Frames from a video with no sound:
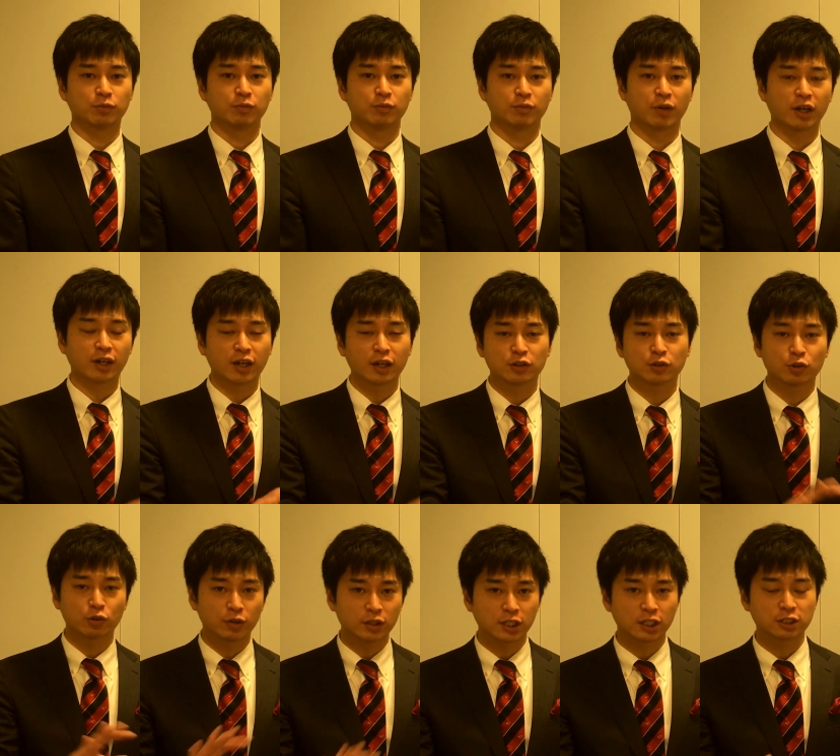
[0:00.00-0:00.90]
毎回そ
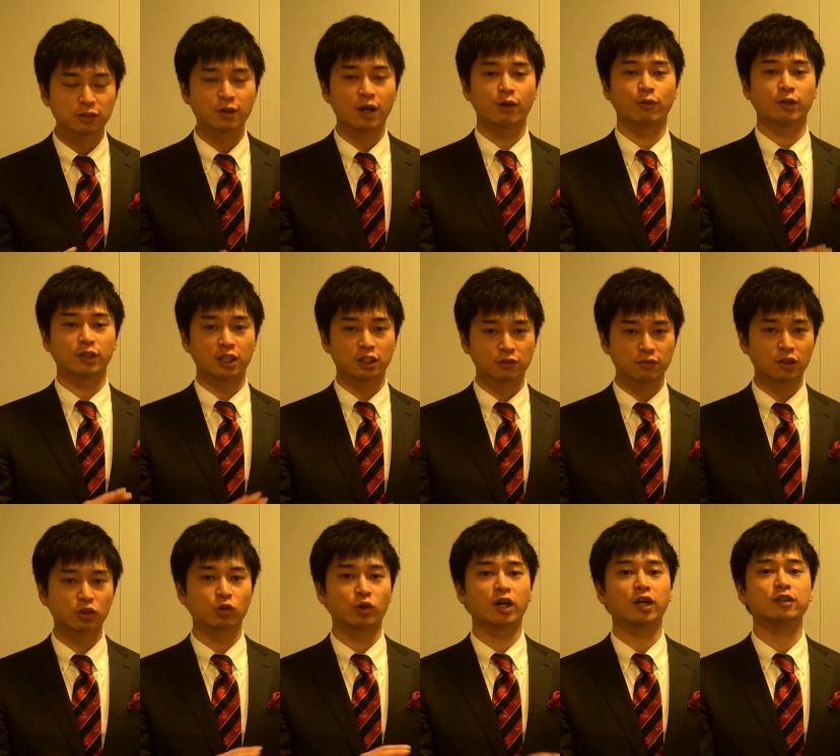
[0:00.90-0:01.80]
の私は私は
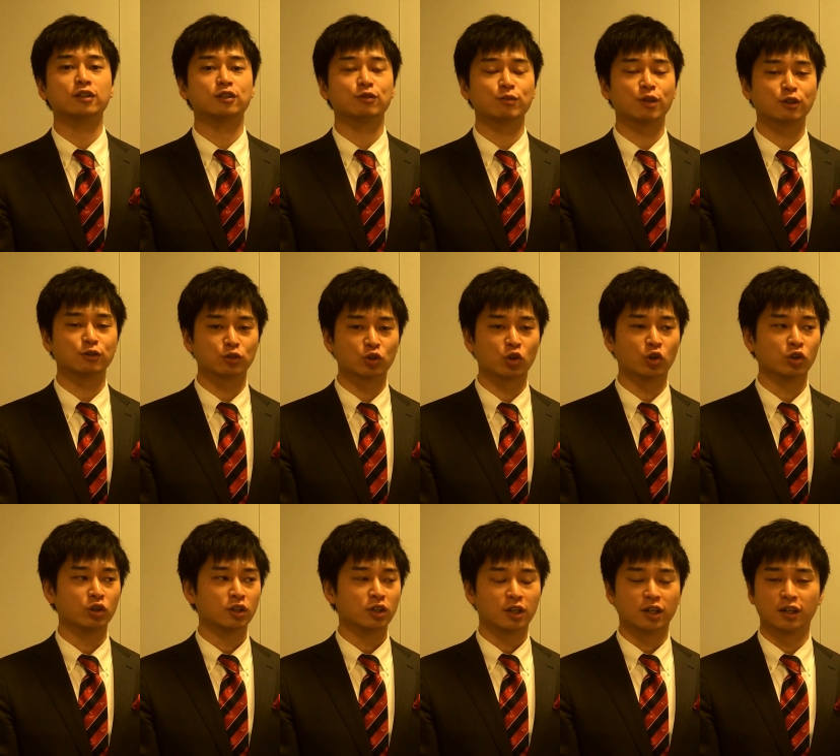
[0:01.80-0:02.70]
と書いてしまうと、